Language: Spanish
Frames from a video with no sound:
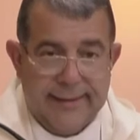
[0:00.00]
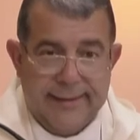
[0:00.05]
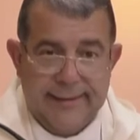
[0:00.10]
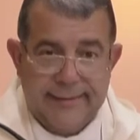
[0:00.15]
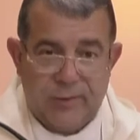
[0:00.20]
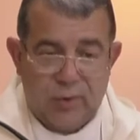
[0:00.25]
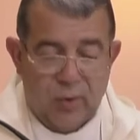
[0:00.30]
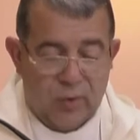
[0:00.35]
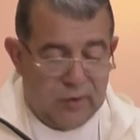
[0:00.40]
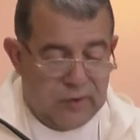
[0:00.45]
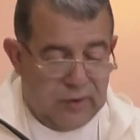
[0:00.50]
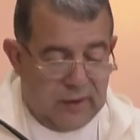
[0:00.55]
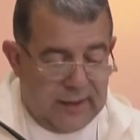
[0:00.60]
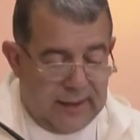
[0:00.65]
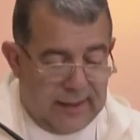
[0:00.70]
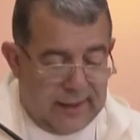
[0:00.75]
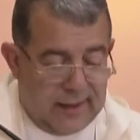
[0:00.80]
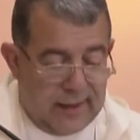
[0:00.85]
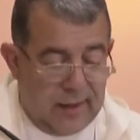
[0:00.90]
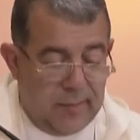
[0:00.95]
Jesús
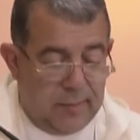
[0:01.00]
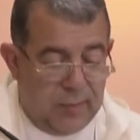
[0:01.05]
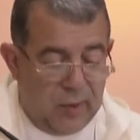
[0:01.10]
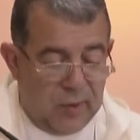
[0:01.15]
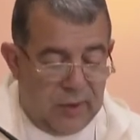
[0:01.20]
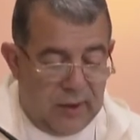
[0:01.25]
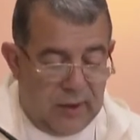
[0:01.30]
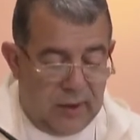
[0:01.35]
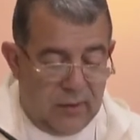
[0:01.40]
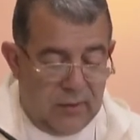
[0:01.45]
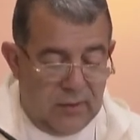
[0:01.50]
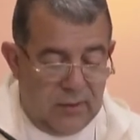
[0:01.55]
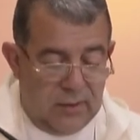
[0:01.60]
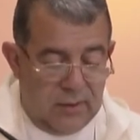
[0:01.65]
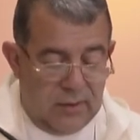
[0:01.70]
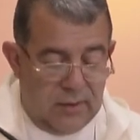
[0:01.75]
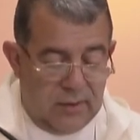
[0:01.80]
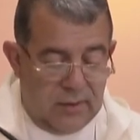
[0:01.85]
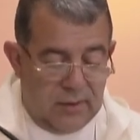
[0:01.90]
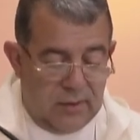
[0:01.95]
les respondió,
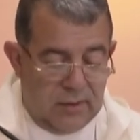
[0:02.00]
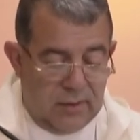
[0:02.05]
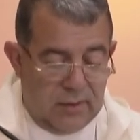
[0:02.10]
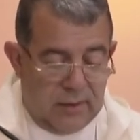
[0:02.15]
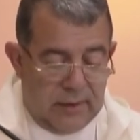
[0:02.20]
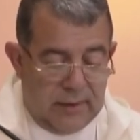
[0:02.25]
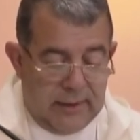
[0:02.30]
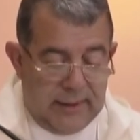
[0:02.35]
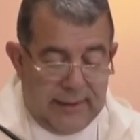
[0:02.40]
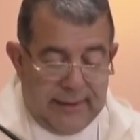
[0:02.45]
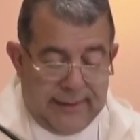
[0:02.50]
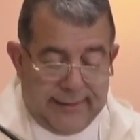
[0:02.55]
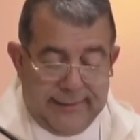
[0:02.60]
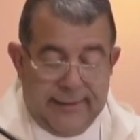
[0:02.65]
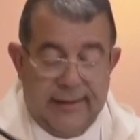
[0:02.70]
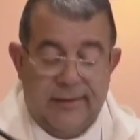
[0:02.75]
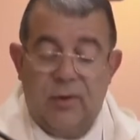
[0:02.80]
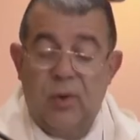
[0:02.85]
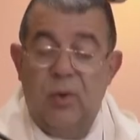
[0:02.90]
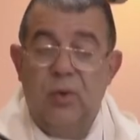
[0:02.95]

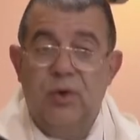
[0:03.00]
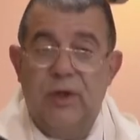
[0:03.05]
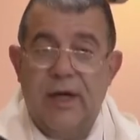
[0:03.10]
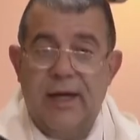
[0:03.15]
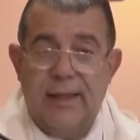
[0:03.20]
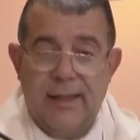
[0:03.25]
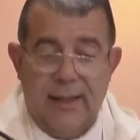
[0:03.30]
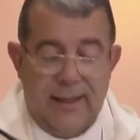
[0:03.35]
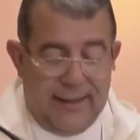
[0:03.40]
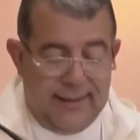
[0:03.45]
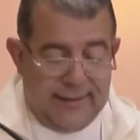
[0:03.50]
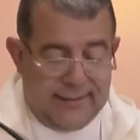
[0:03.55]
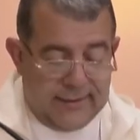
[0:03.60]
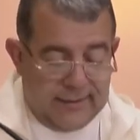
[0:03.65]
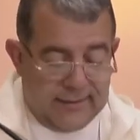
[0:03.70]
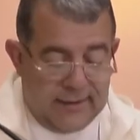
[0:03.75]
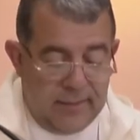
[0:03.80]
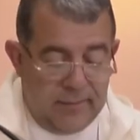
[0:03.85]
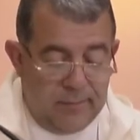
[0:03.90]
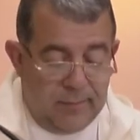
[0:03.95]
Destruyan
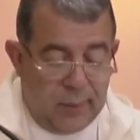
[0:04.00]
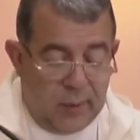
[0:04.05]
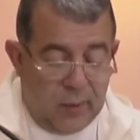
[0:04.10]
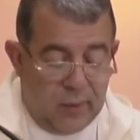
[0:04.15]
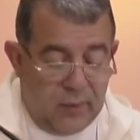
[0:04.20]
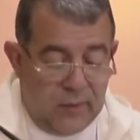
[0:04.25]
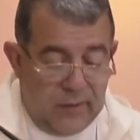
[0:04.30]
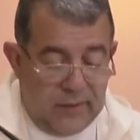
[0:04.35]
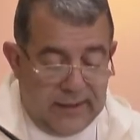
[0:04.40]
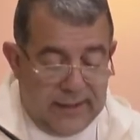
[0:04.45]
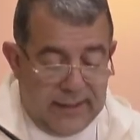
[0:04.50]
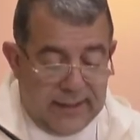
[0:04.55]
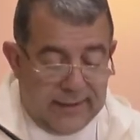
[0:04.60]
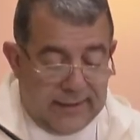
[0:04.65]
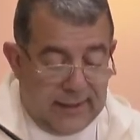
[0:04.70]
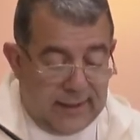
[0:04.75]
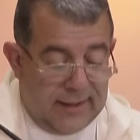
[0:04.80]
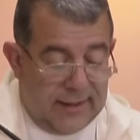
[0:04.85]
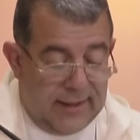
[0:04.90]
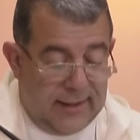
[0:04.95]
este templo y en
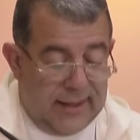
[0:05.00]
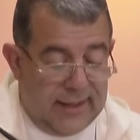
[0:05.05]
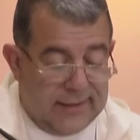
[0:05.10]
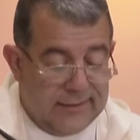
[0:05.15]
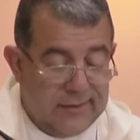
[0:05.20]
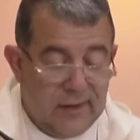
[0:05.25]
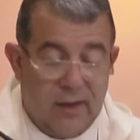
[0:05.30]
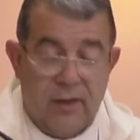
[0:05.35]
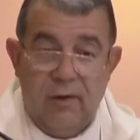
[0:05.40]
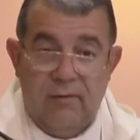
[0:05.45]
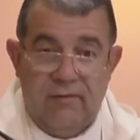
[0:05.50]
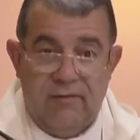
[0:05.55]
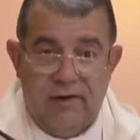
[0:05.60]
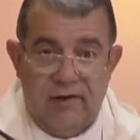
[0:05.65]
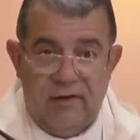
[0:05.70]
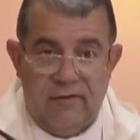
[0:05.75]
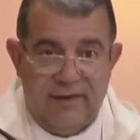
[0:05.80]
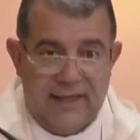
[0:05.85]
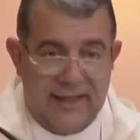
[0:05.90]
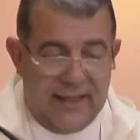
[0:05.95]
tres días lo
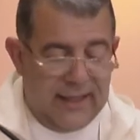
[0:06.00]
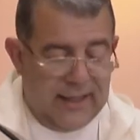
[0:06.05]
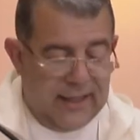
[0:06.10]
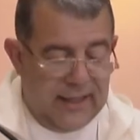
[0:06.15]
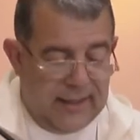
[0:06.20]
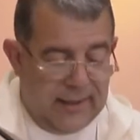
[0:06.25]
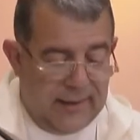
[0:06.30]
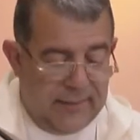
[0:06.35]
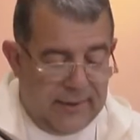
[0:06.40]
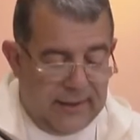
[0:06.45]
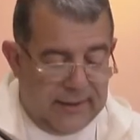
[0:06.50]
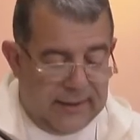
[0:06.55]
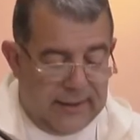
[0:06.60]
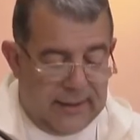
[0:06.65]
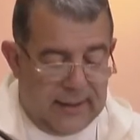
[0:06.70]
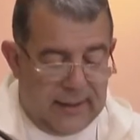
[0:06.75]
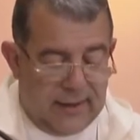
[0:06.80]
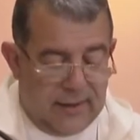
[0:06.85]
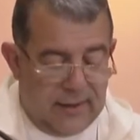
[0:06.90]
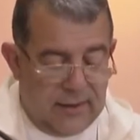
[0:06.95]
volveré a
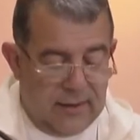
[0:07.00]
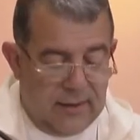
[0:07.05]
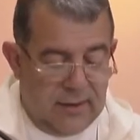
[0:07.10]
levantar.